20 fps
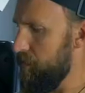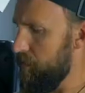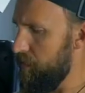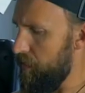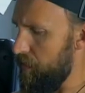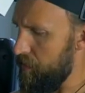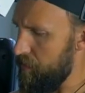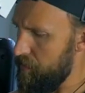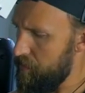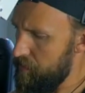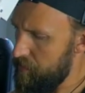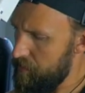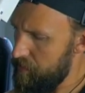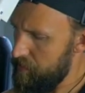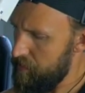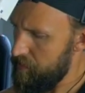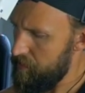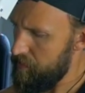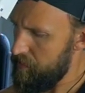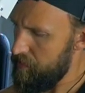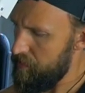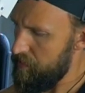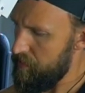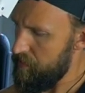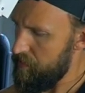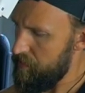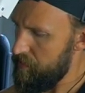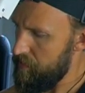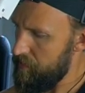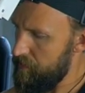Так,
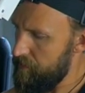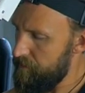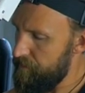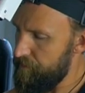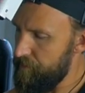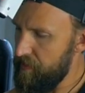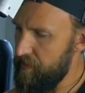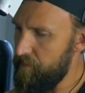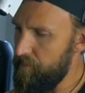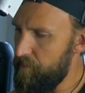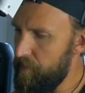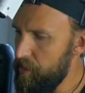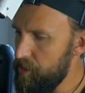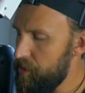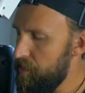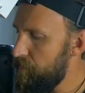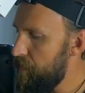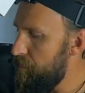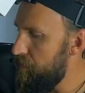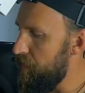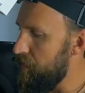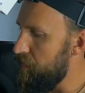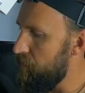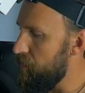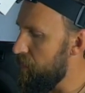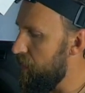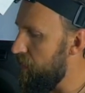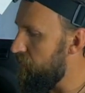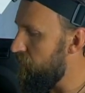важный момент. Вот она